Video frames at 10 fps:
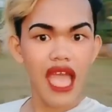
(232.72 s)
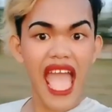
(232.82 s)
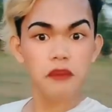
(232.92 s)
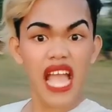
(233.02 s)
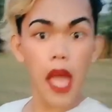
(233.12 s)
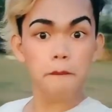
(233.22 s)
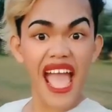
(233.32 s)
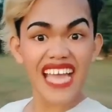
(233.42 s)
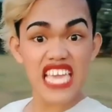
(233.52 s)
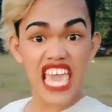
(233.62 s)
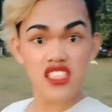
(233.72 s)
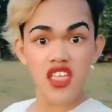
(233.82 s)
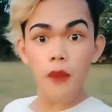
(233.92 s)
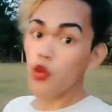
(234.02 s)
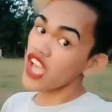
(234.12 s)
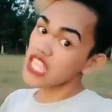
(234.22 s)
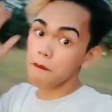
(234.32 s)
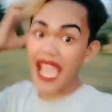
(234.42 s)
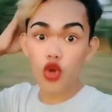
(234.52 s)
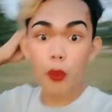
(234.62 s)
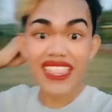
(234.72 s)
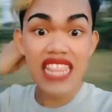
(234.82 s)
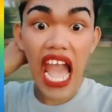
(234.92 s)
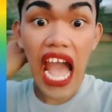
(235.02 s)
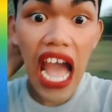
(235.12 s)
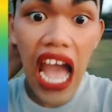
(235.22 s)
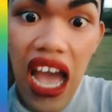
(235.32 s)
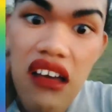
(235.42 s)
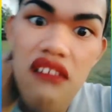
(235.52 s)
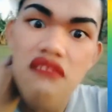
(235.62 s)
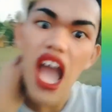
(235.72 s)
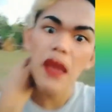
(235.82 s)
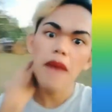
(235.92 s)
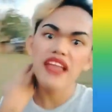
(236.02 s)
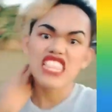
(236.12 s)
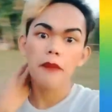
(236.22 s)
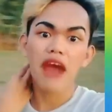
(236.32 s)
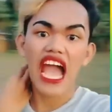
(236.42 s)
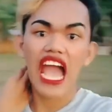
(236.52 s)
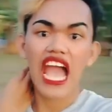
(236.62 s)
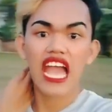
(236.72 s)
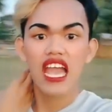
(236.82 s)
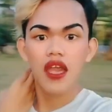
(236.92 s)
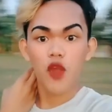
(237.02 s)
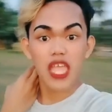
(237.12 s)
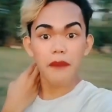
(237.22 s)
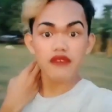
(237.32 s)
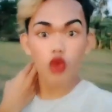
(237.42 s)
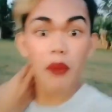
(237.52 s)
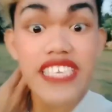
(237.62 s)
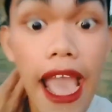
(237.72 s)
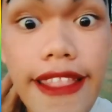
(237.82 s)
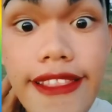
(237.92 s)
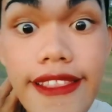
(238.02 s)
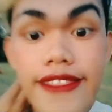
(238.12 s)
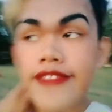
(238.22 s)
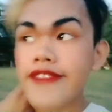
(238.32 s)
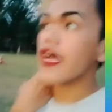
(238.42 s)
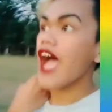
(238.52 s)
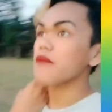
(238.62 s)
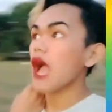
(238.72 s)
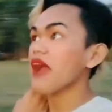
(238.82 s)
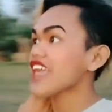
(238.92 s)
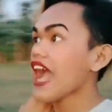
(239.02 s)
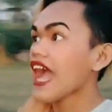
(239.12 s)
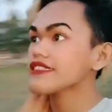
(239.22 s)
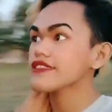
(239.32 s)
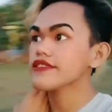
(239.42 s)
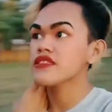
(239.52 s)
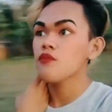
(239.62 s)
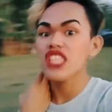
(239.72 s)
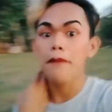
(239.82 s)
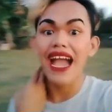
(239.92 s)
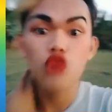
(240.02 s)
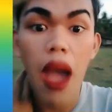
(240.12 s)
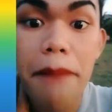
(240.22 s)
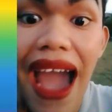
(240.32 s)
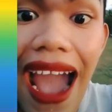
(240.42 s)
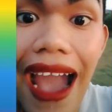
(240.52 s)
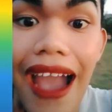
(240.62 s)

Ang mga pangit, pwede pang gumanda. Ang mga matataba, pwede pang pumayat. Ang mga payat, pwede pang tumaba.